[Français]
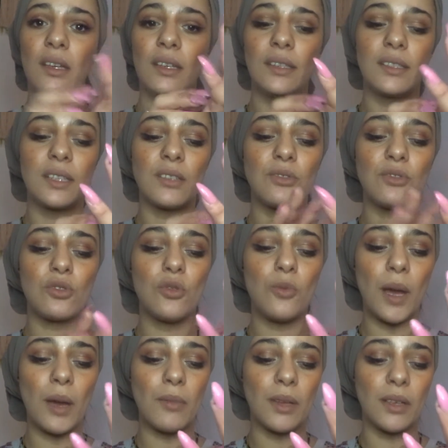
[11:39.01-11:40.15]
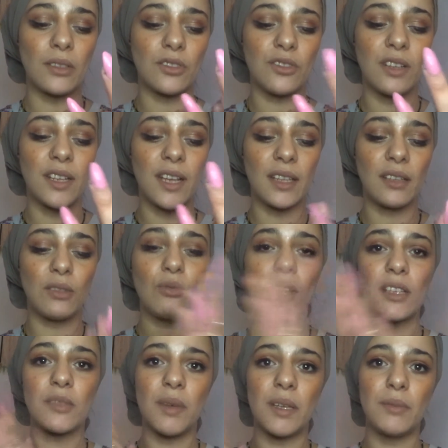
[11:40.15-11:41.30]
Ils tiennent super bien. Je vais les garder toute la
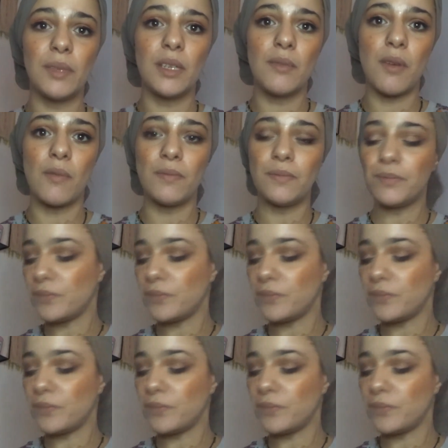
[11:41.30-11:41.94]
semaine minimum.